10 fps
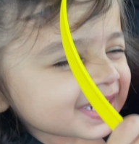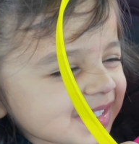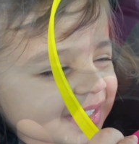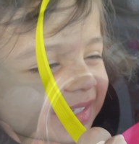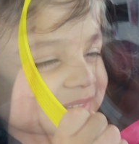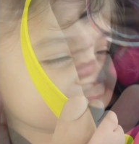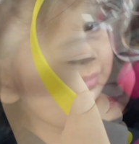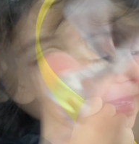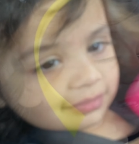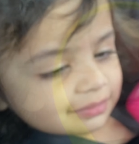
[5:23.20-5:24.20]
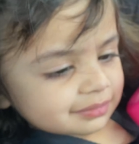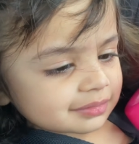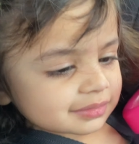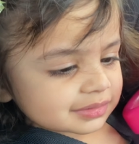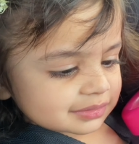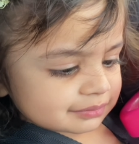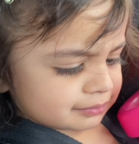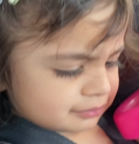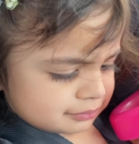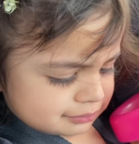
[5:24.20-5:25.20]
जो है हम एक्सप्लोर करते हैं
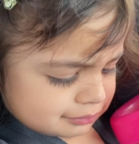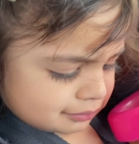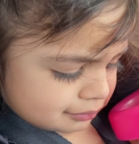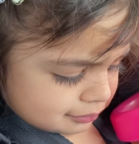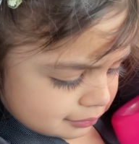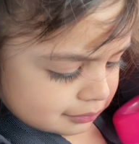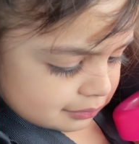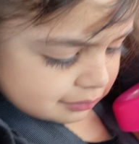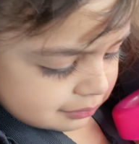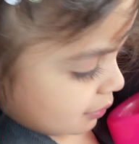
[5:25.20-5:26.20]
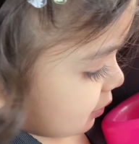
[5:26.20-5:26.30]
बच्चे भी काफ़ी लेट